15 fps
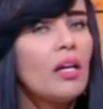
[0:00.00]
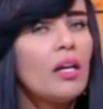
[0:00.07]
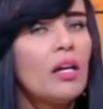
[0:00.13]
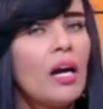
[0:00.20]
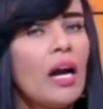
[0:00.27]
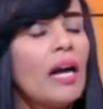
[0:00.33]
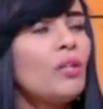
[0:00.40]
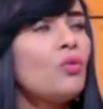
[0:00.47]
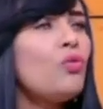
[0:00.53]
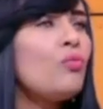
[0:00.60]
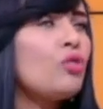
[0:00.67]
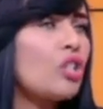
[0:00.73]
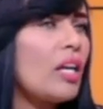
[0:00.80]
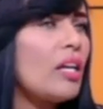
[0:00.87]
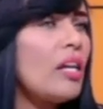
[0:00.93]
آه، عنده
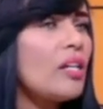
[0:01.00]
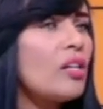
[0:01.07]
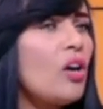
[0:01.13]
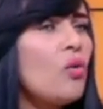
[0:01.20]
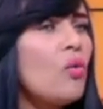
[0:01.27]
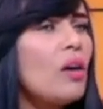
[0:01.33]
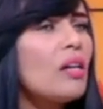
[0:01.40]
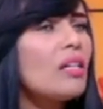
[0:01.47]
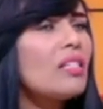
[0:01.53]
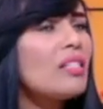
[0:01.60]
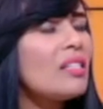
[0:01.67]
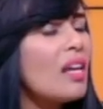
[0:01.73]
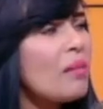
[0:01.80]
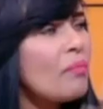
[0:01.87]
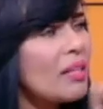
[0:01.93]
مشكله ان هو
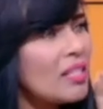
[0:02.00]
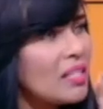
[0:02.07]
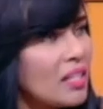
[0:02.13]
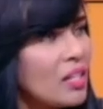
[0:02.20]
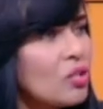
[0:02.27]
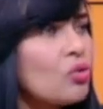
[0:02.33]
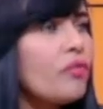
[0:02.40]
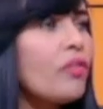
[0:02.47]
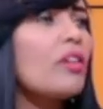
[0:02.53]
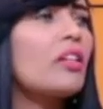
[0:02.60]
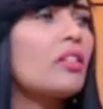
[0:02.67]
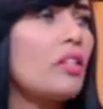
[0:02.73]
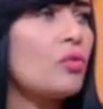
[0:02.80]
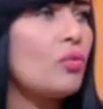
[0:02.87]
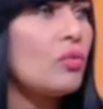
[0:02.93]
دايما سياسته
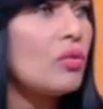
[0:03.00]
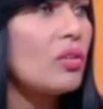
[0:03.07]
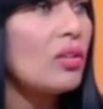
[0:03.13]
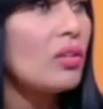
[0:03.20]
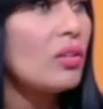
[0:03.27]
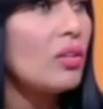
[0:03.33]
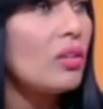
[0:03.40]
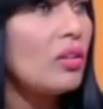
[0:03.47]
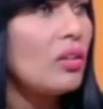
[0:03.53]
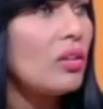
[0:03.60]
فرق تسود اه